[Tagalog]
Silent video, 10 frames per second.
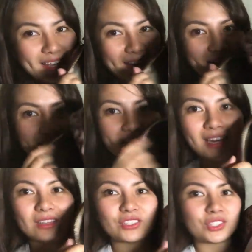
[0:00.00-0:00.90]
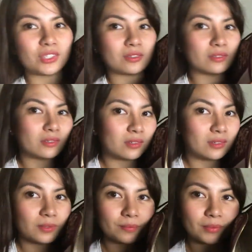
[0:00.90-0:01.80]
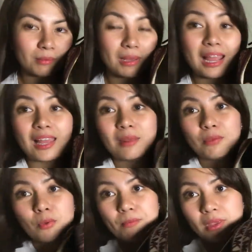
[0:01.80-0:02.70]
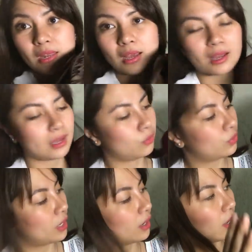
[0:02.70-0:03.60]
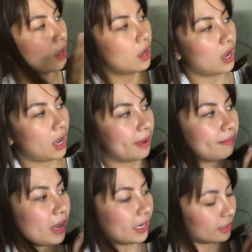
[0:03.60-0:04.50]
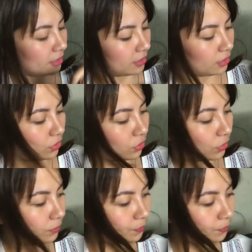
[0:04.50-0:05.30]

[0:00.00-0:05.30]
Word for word: Yan. Ito siya. Oh, malalim yung pinakaunang uh, ah, packet niya dito.